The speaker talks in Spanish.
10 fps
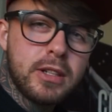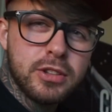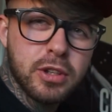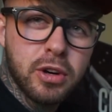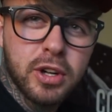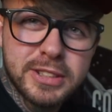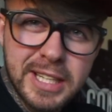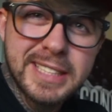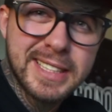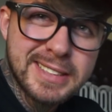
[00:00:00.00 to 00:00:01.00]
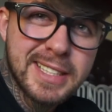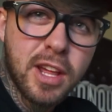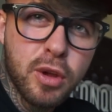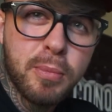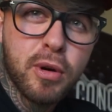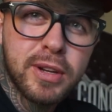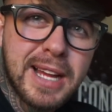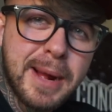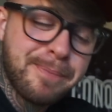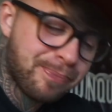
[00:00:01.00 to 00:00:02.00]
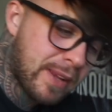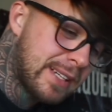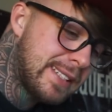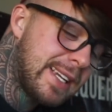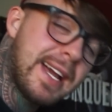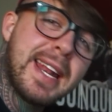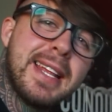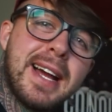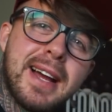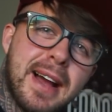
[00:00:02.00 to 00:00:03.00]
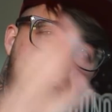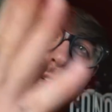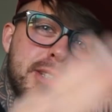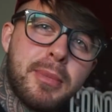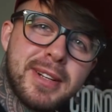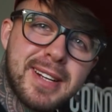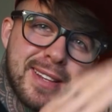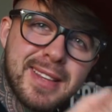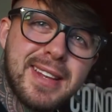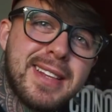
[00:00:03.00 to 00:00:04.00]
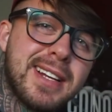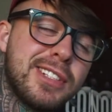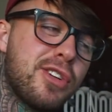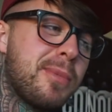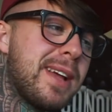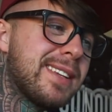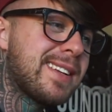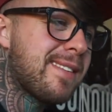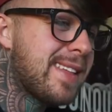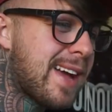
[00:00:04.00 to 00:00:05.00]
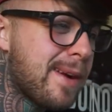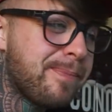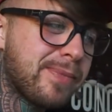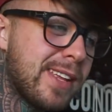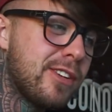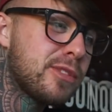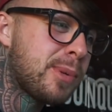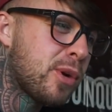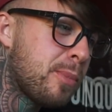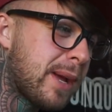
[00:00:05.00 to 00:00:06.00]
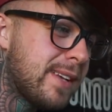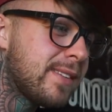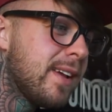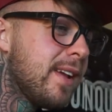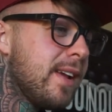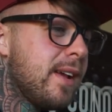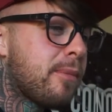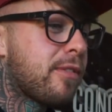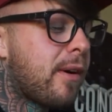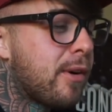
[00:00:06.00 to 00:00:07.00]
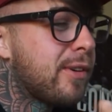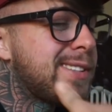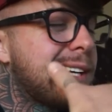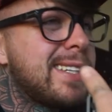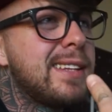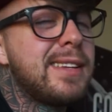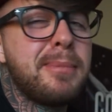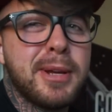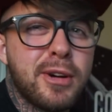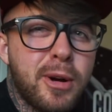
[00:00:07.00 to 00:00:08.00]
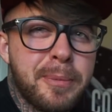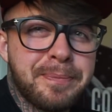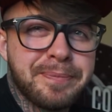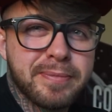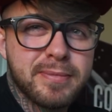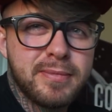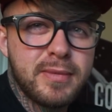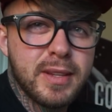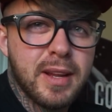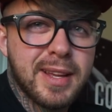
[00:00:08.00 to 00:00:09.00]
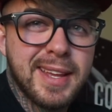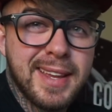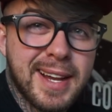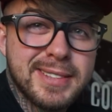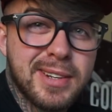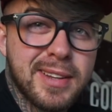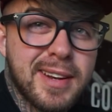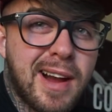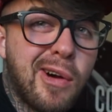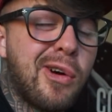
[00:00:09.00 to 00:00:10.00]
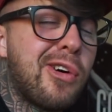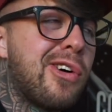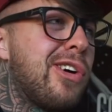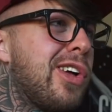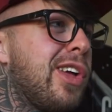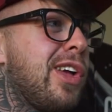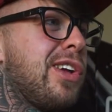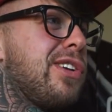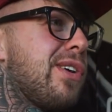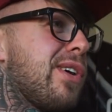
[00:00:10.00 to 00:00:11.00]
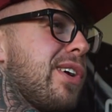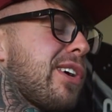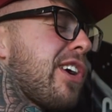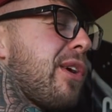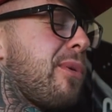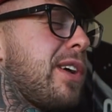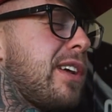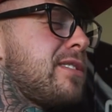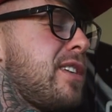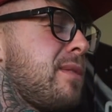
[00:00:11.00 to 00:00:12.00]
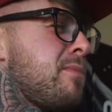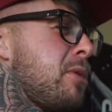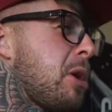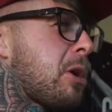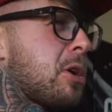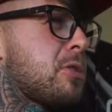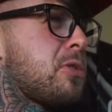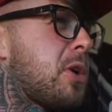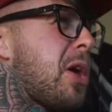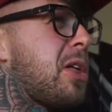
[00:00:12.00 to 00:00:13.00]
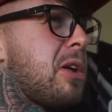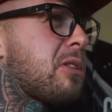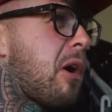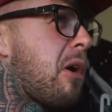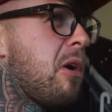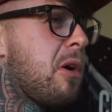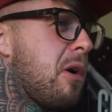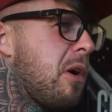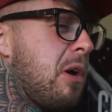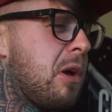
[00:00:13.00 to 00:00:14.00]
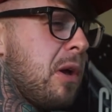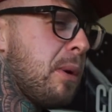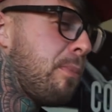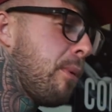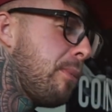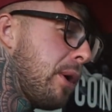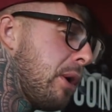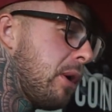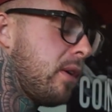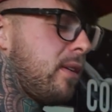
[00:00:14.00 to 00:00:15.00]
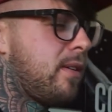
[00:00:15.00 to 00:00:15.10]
Yo creo que os he enseñado un poco ya, así que ahora ya vamos a por esas cenitas y comidas de Navidad. Y no os preocupéis, por favor, no seáis el típico que llegáis a una cena, oh, yo es que voy al gym, es que estoy a dieta, eh, ponme...